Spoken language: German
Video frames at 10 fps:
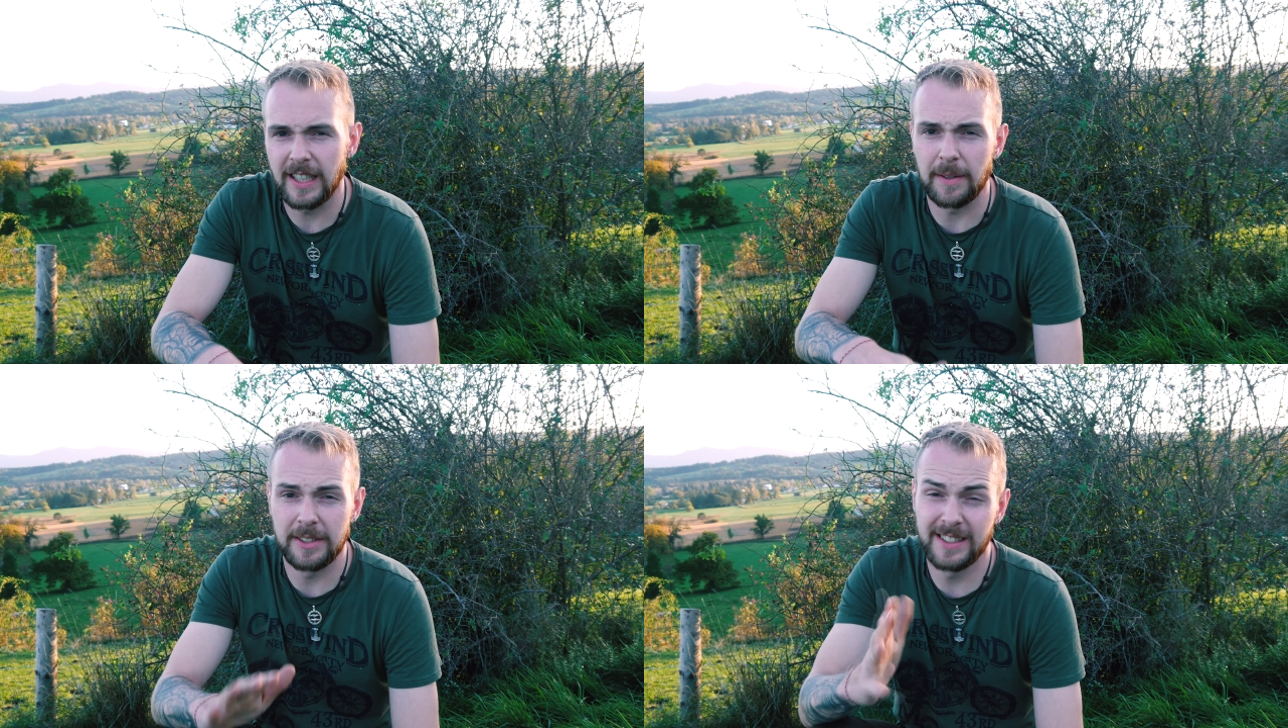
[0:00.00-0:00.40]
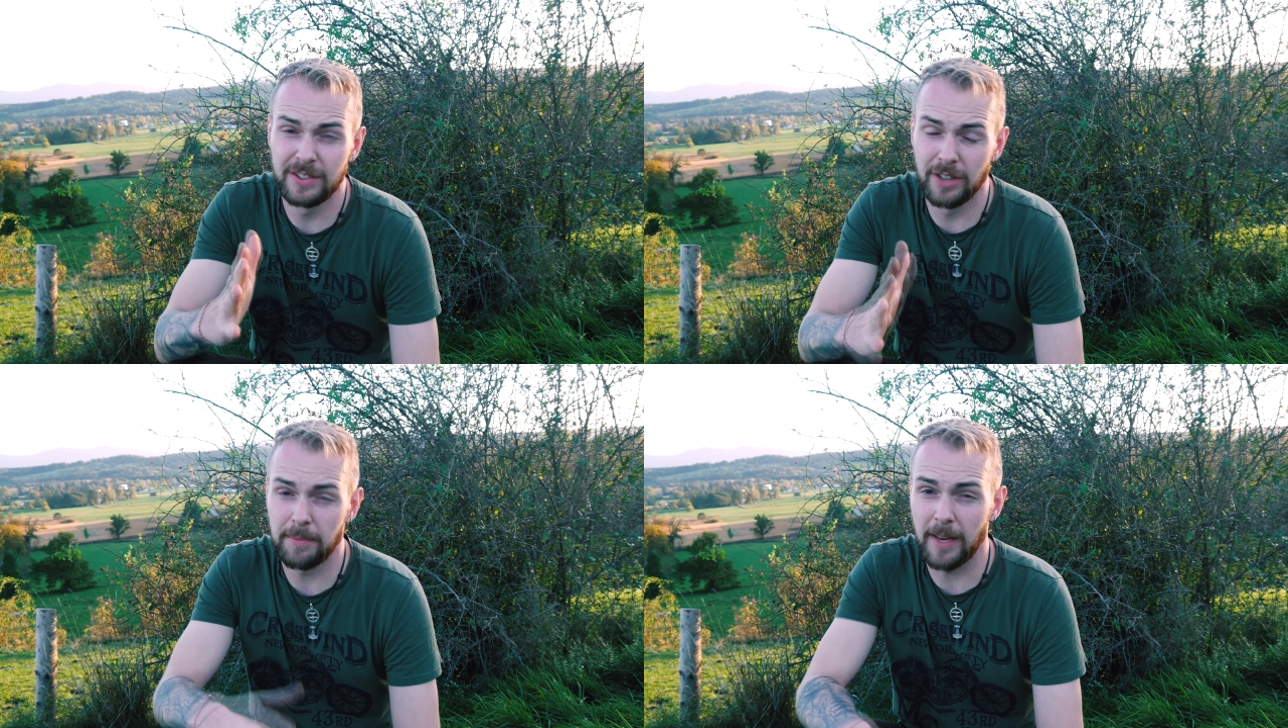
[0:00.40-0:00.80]
aber diese
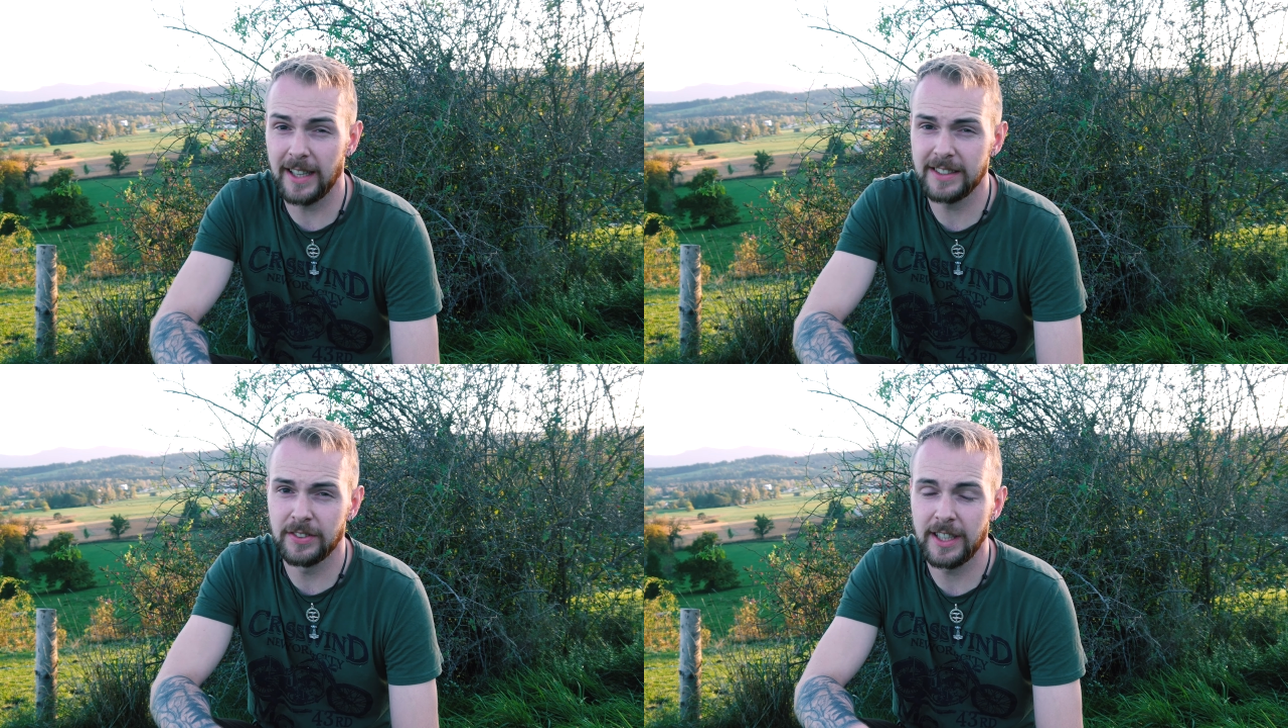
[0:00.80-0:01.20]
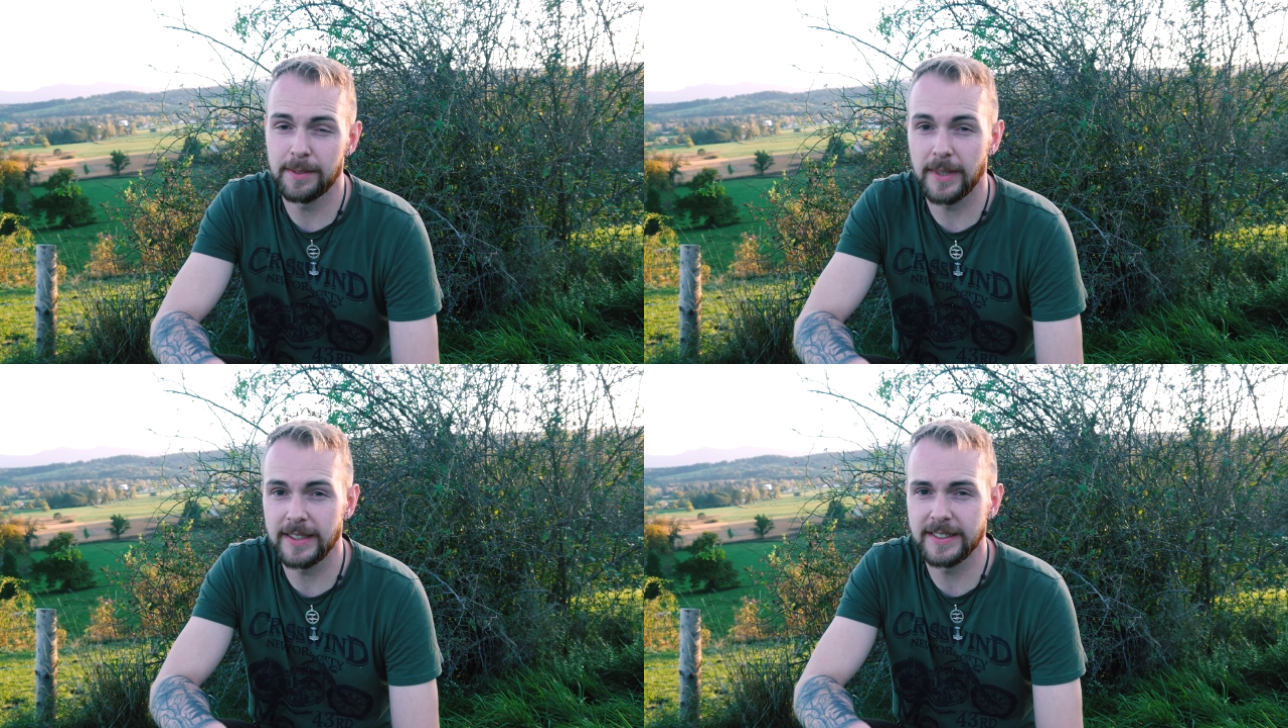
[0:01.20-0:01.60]
nur in Maß und nicht in
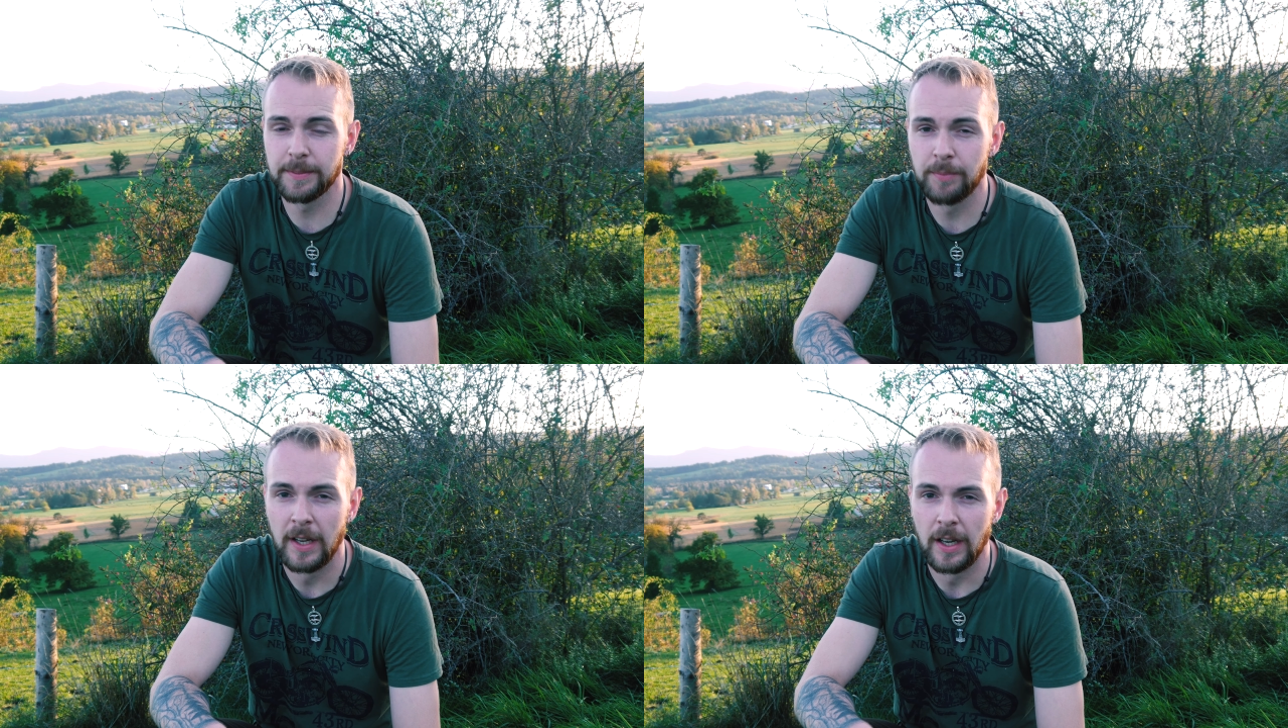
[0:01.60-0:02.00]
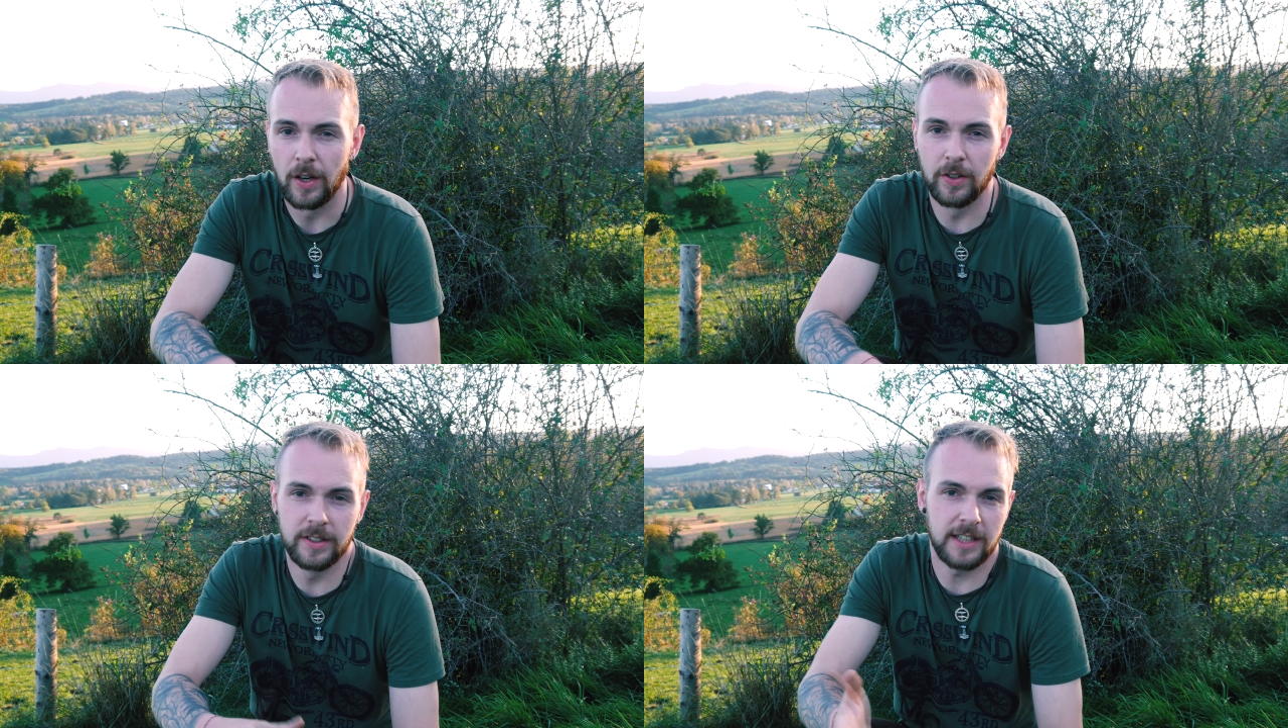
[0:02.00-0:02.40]
Massen
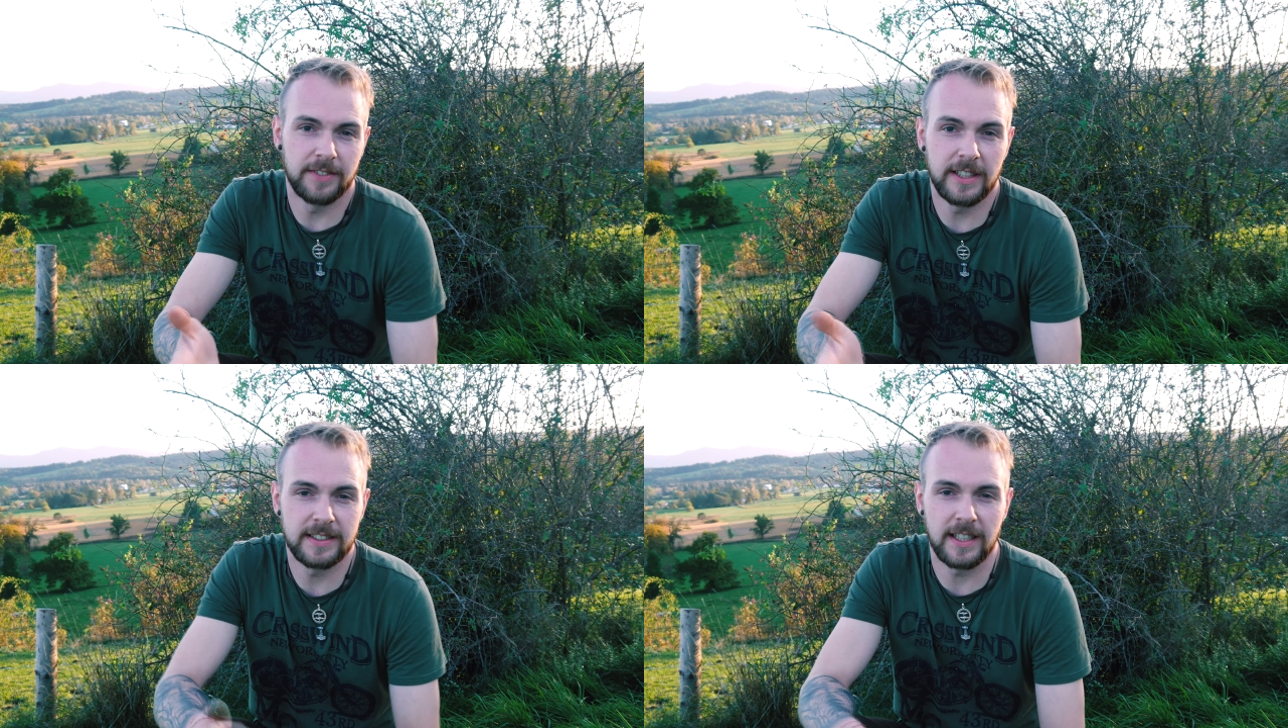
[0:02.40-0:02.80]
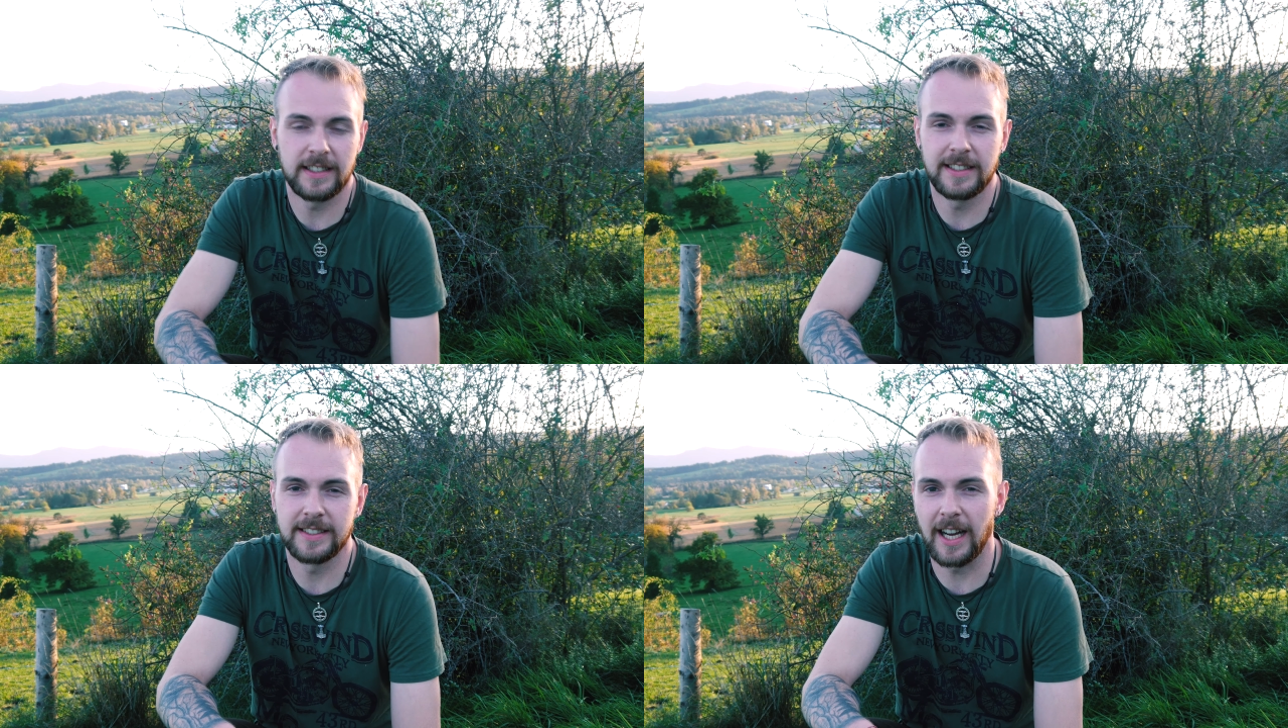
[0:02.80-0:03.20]
und halt wie gesagt
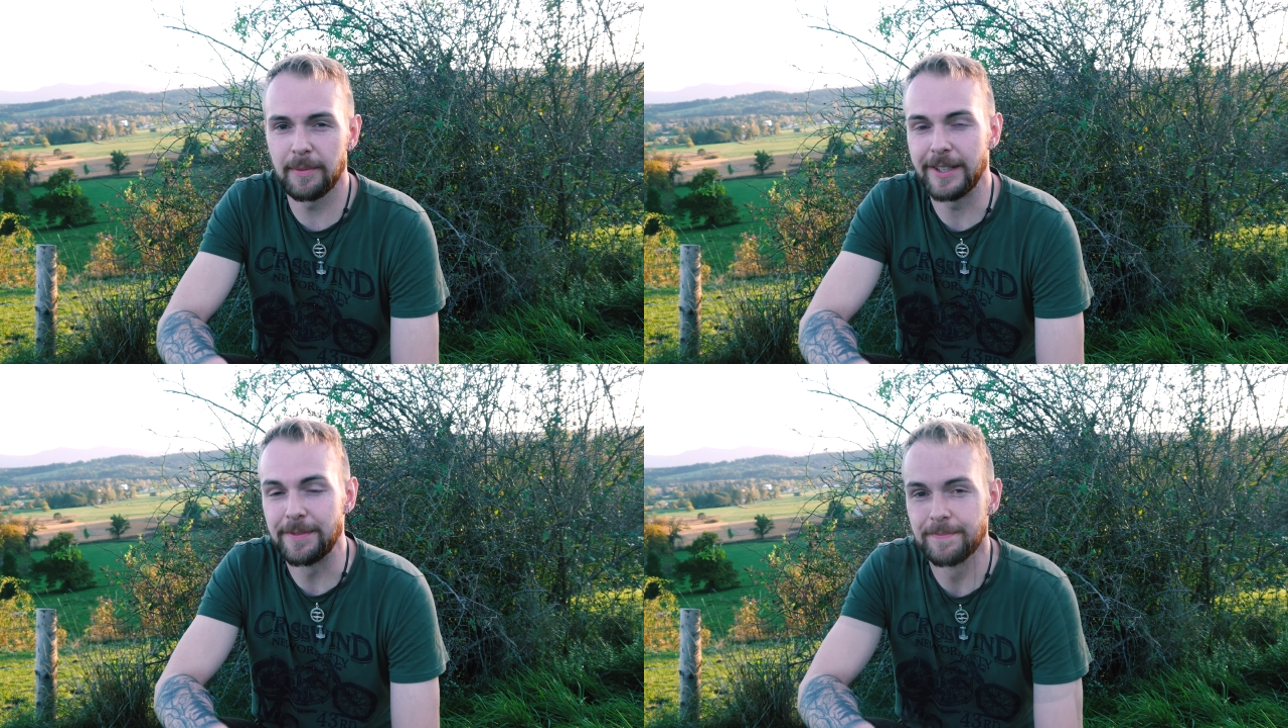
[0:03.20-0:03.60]
die Samen.